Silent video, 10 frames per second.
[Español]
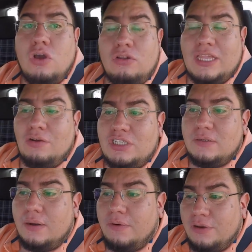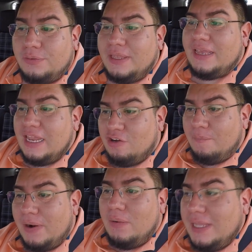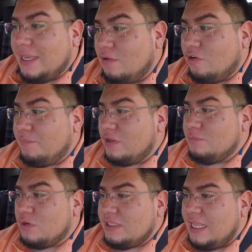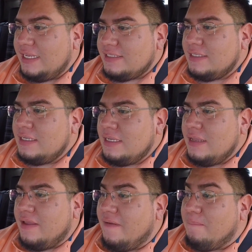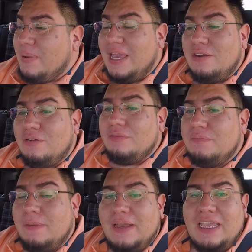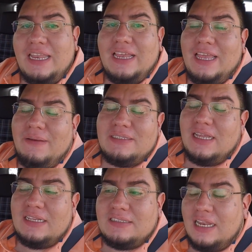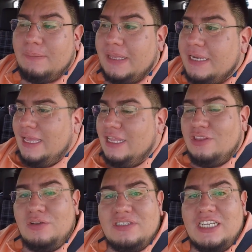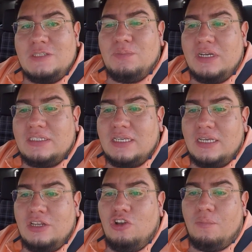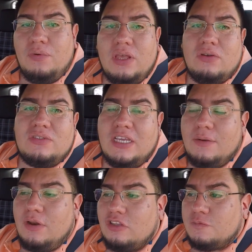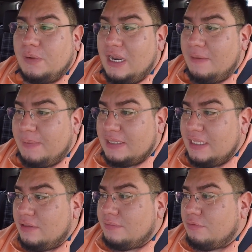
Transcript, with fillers: Yo no tengo Chiva Bono, yo tenía que ir a comprarlo el día que lo compran los mortales pero me imaginé que iba a estar hasta la madre. Entonces, pues no pude conseguir boletos para ir al partido.